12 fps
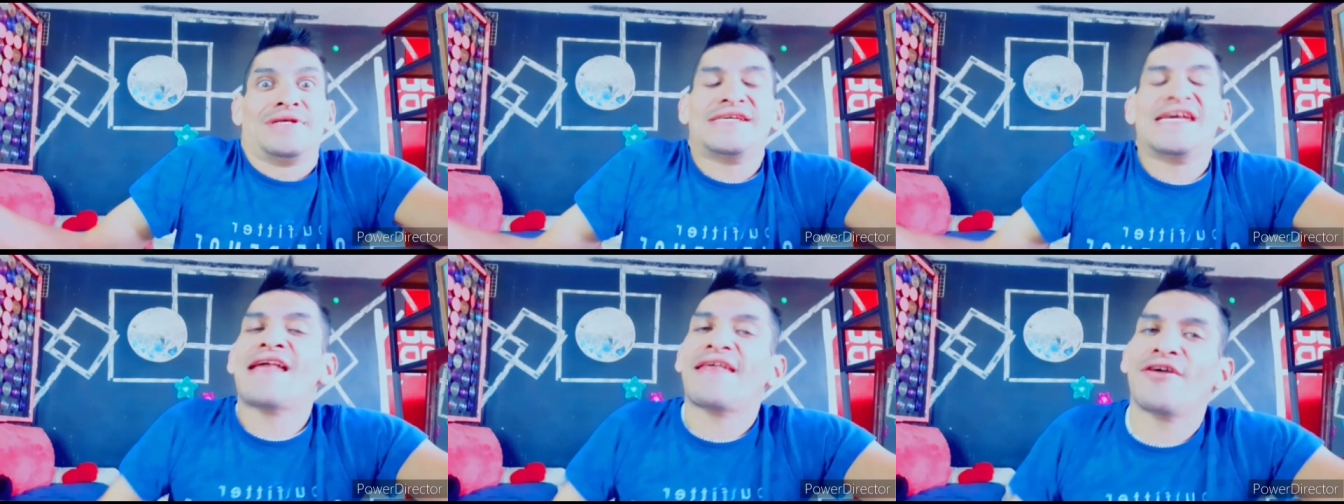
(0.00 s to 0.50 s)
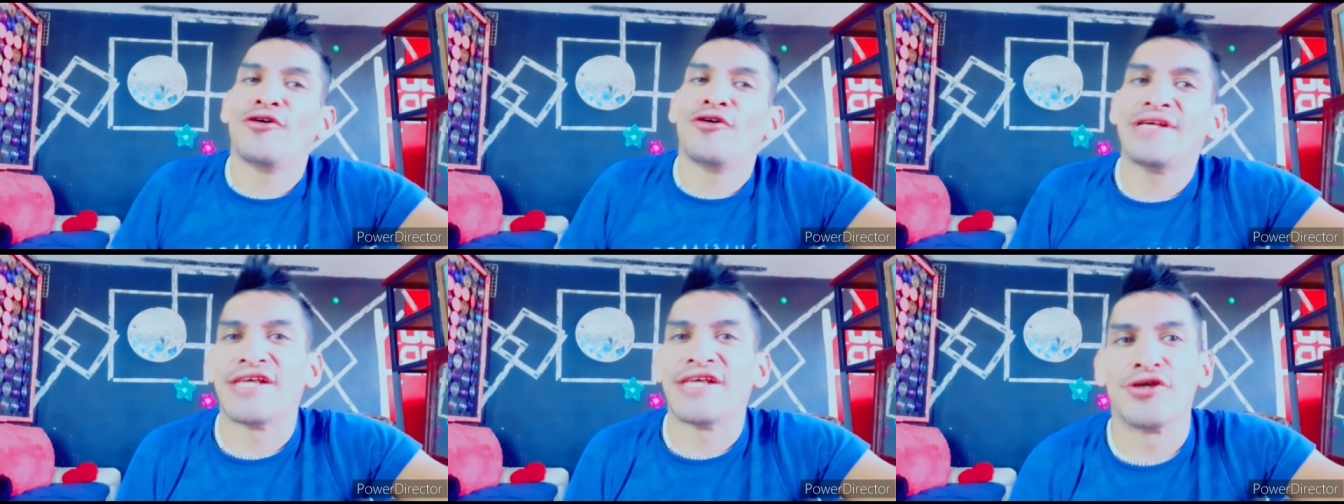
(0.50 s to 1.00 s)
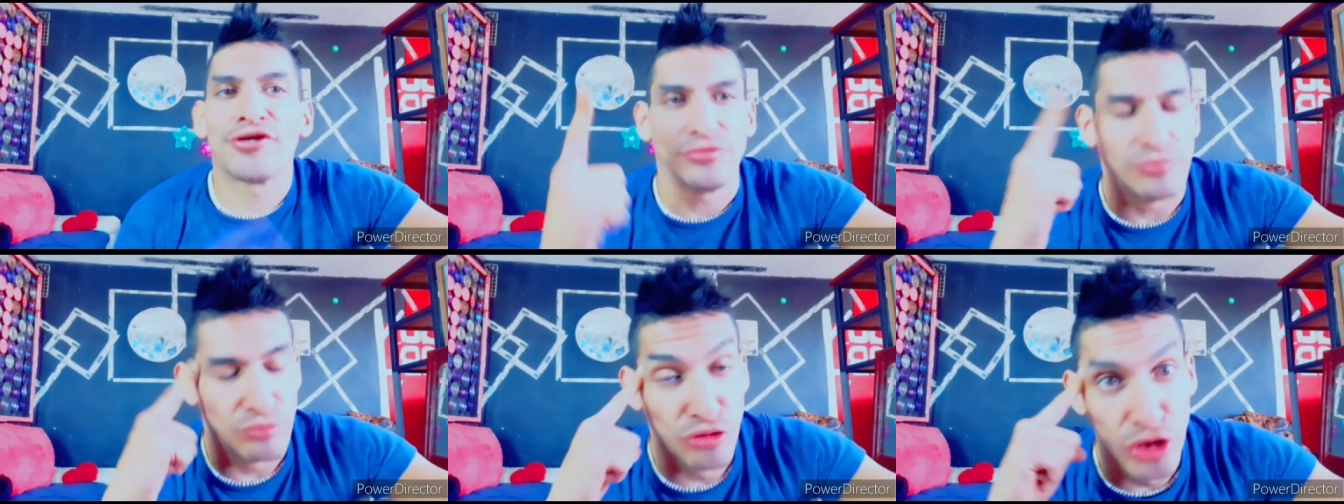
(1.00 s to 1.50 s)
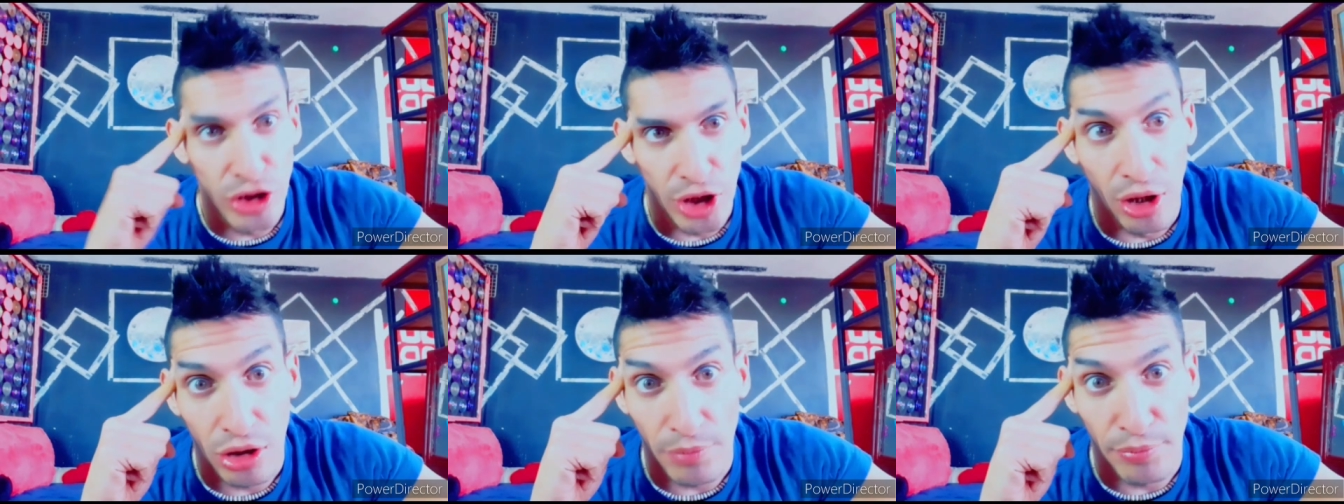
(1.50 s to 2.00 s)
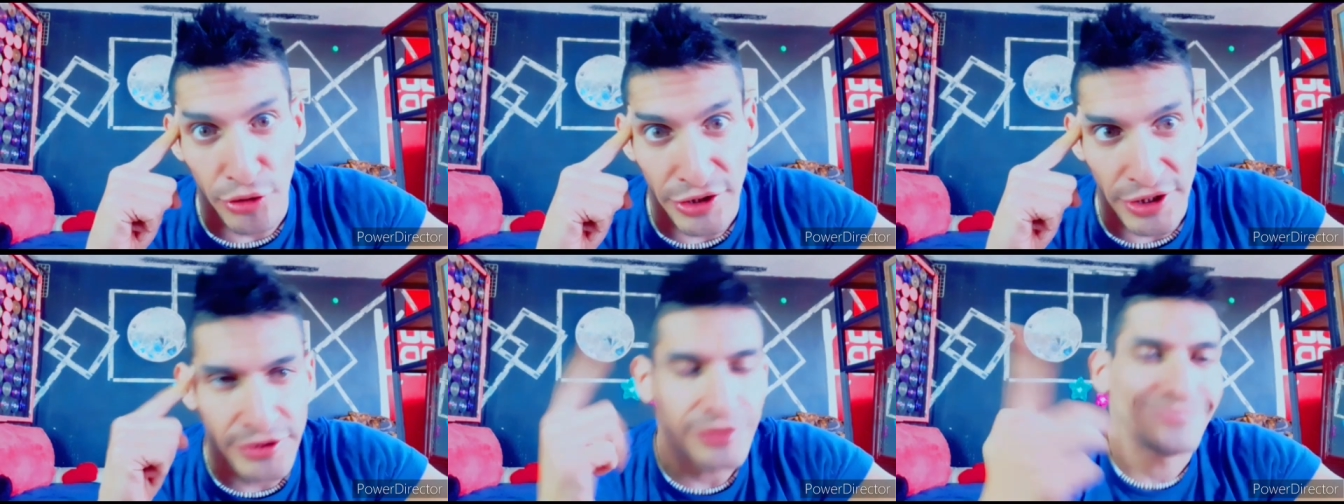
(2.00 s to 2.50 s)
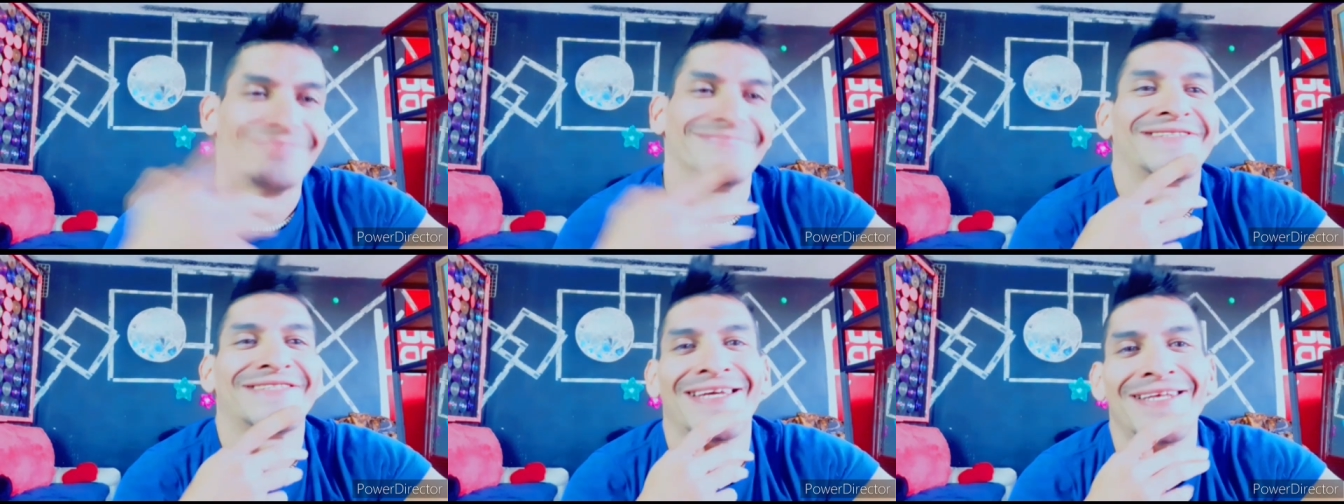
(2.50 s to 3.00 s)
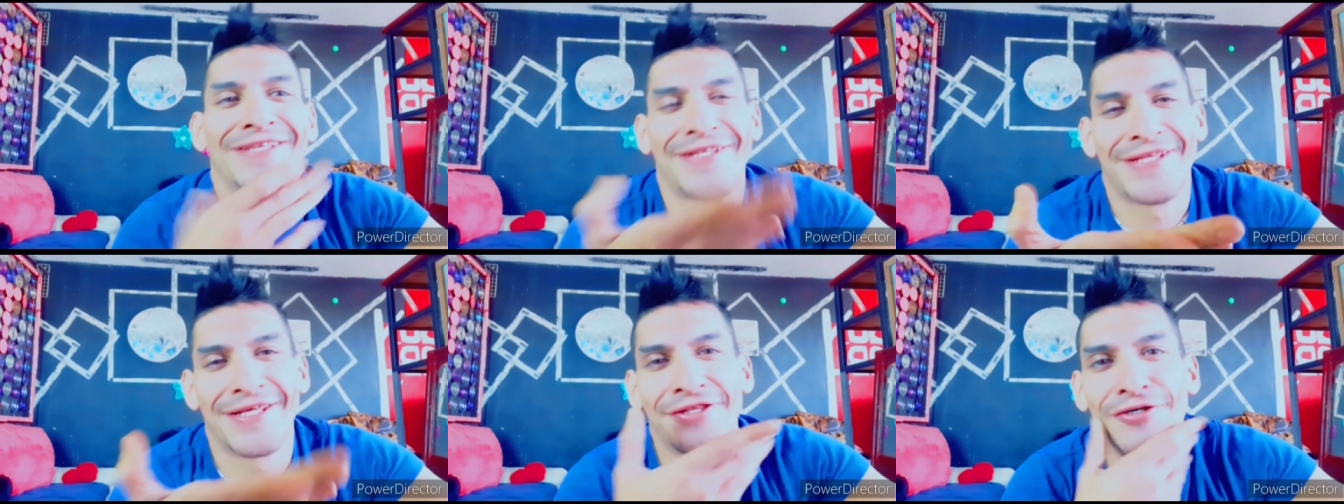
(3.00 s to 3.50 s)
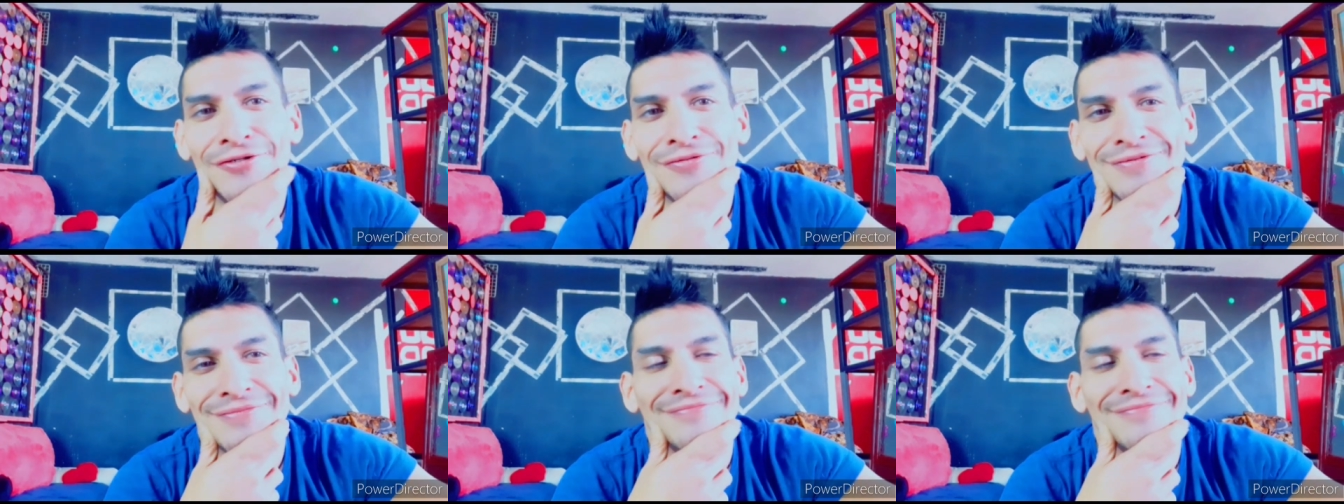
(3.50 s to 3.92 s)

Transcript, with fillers: Y el día de hoy el Señor, muy loco por cierto, sale diciendo